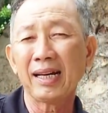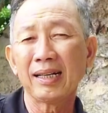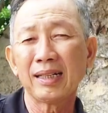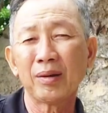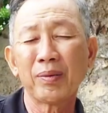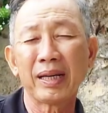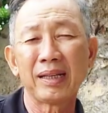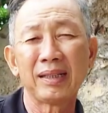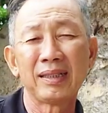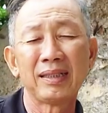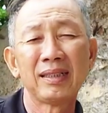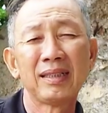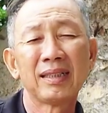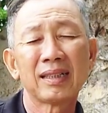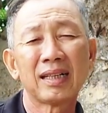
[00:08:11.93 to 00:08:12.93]
ra đâu
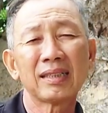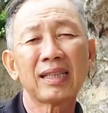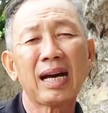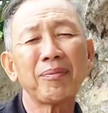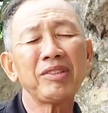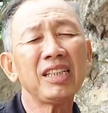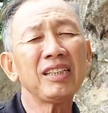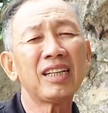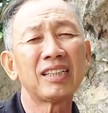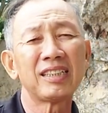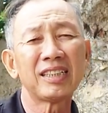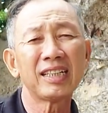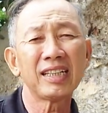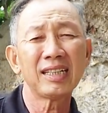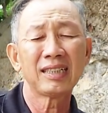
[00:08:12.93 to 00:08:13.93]
mày cỡ tám chín
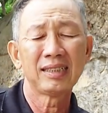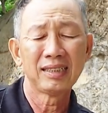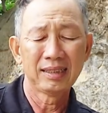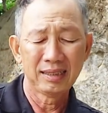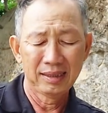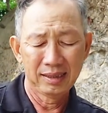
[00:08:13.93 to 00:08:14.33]
người vậy đó